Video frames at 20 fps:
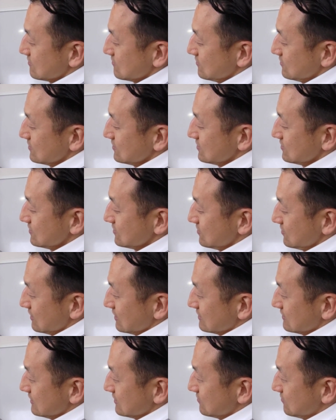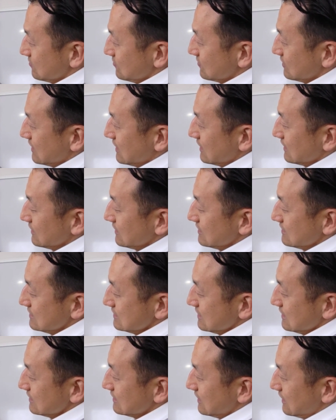そうするとですね、外側にね
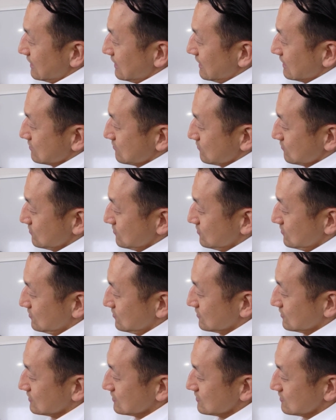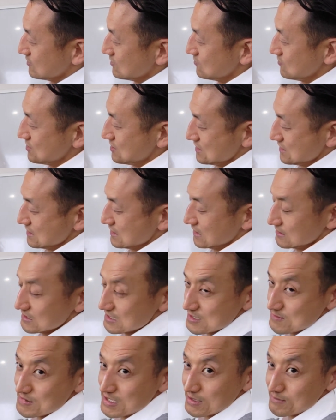じれたら、外重視になっ
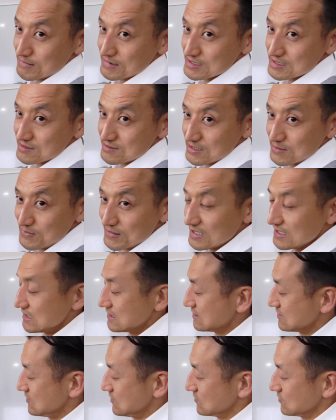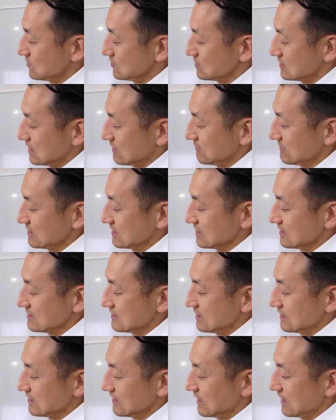てしまいますので、バランスを取るために
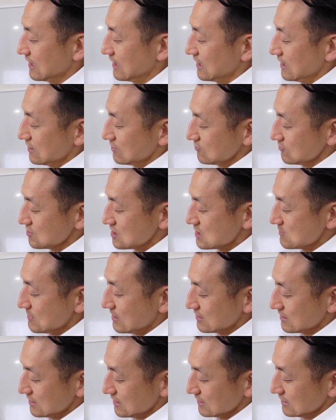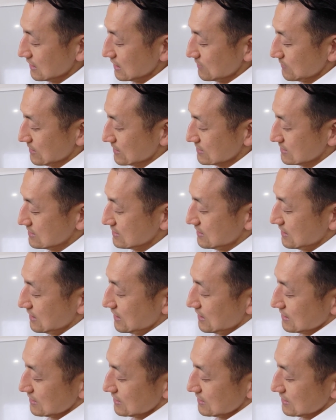膝が内巻きになります。